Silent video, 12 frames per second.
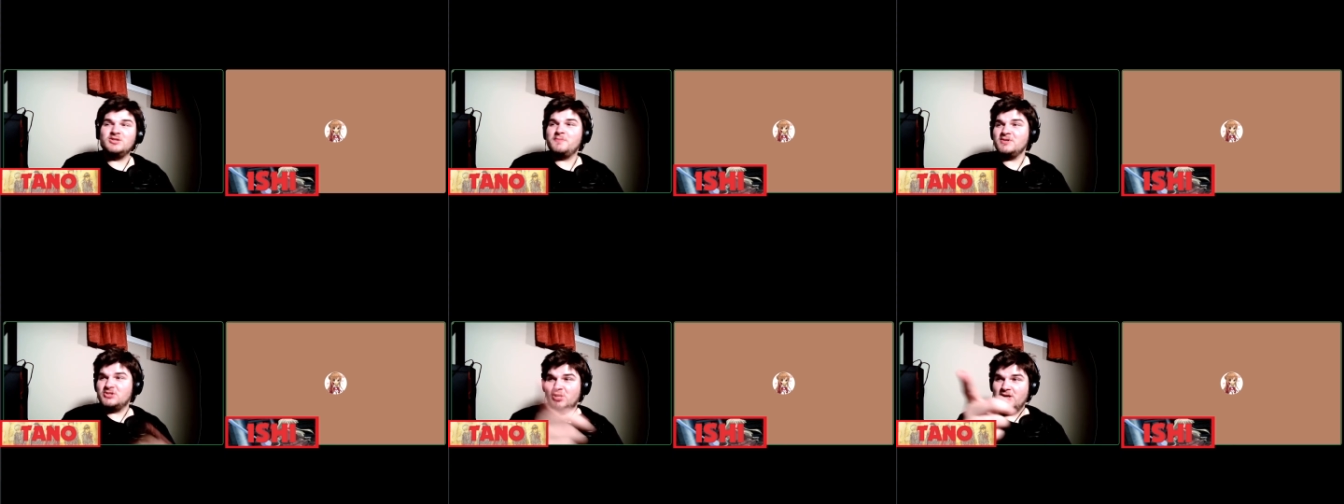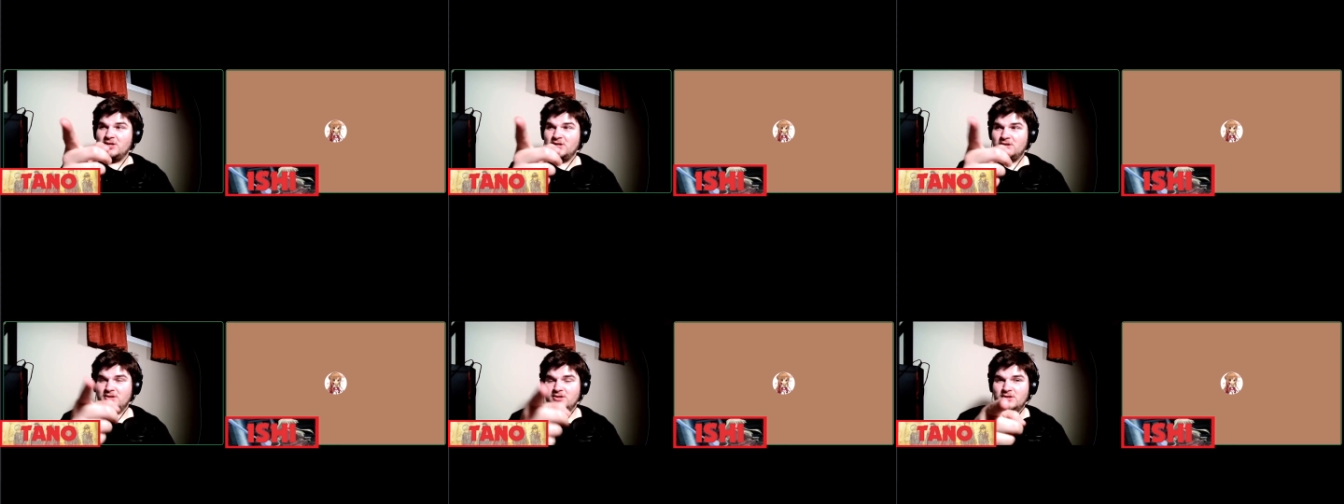pense que c'est
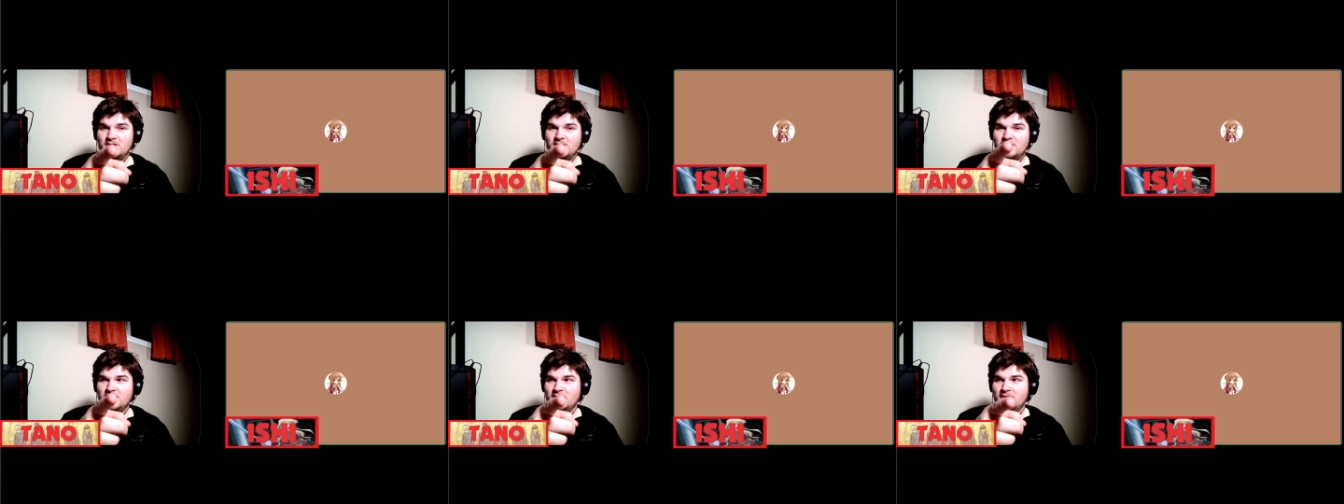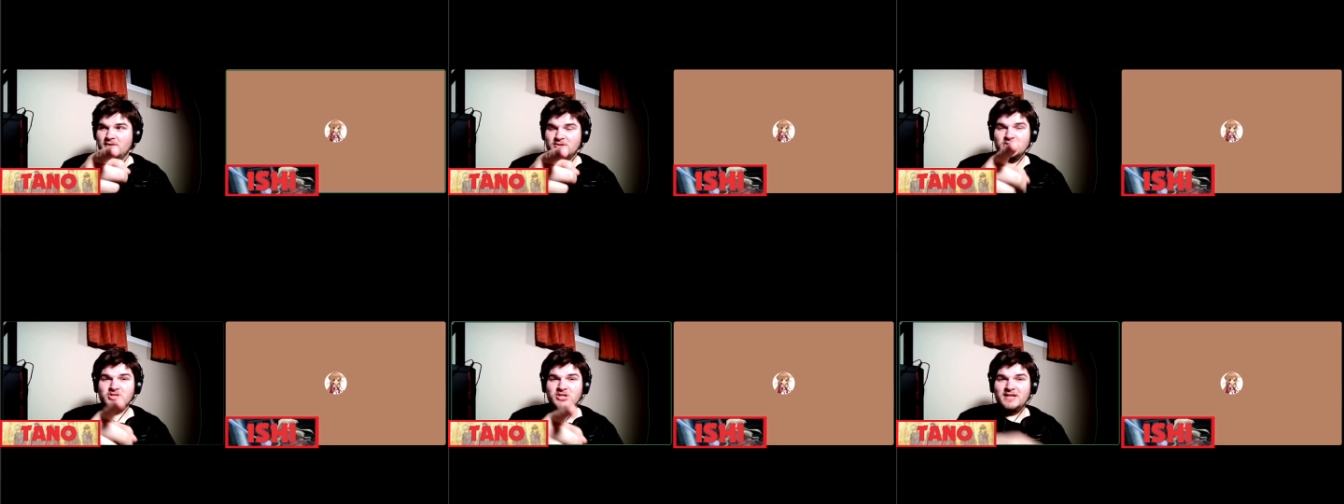vraiment pas le cas. Ça
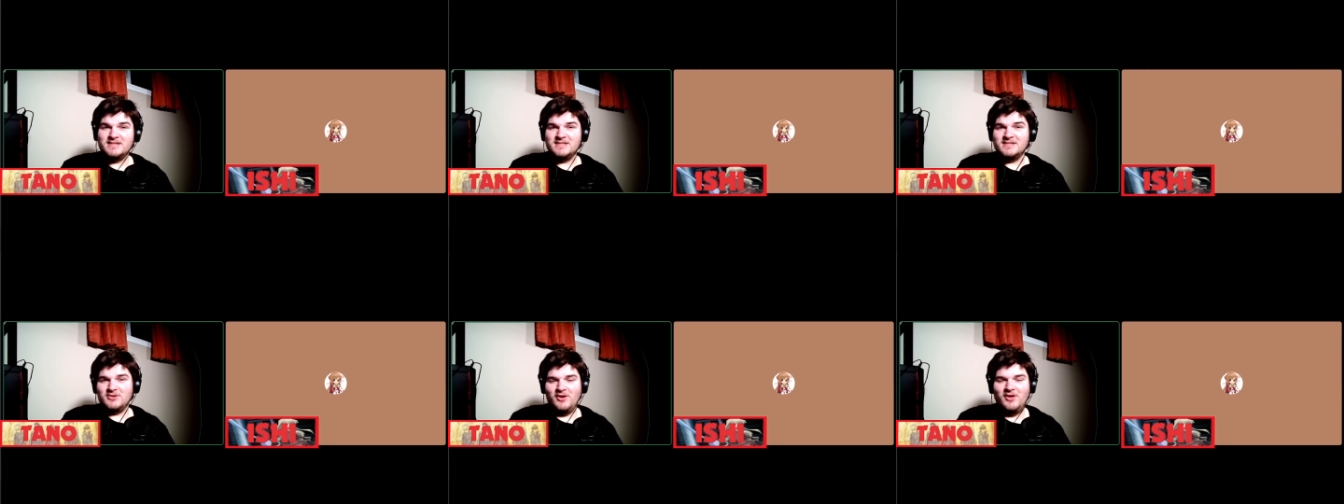je te l'ai dit, genre.